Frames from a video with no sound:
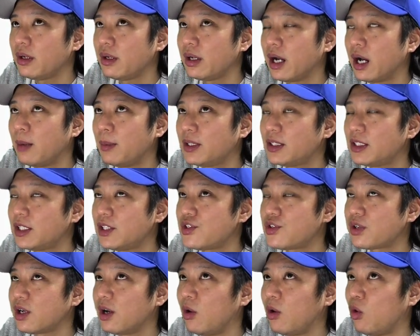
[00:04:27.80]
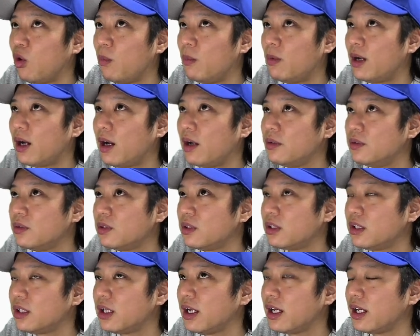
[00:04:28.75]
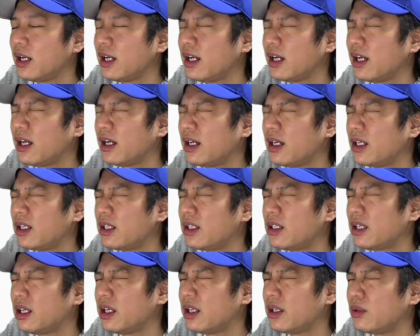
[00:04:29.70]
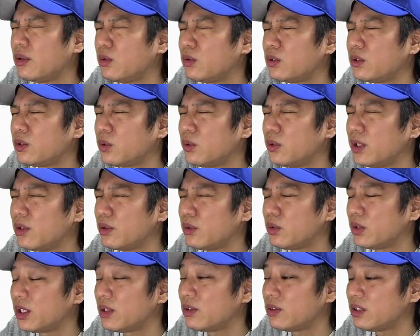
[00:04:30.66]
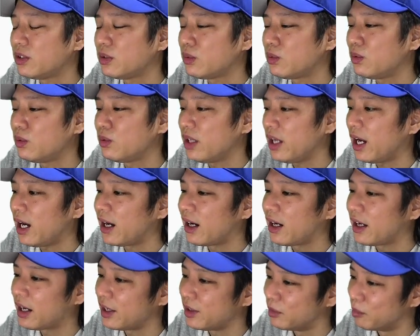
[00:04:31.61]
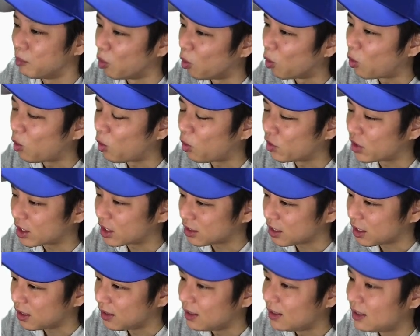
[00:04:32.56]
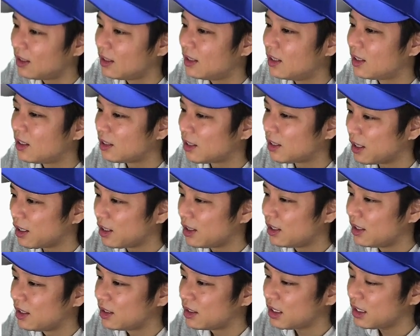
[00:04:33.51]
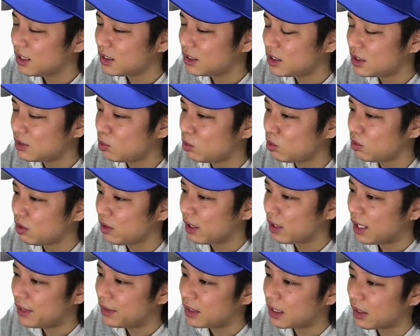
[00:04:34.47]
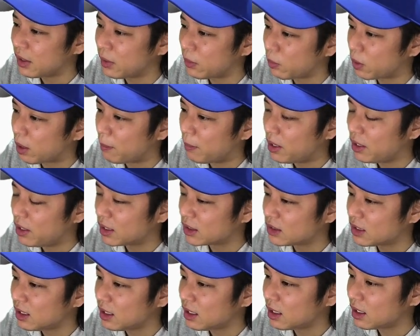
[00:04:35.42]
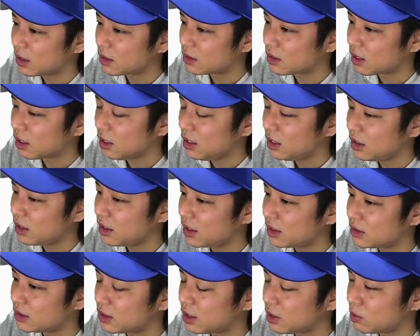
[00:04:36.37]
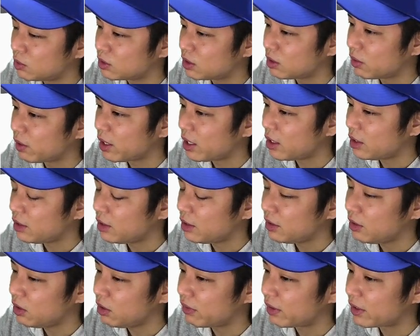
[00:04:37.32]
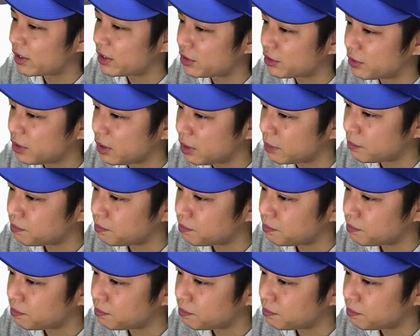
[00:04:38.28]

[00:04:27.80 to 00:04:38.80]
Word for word: 阿部選手がホームラン打ってってでどうどうなるどうなるっていうところで8回の猛攻だった、ね、ただしこの時ランナーをあんまり出せなかった1.00平均よりは低い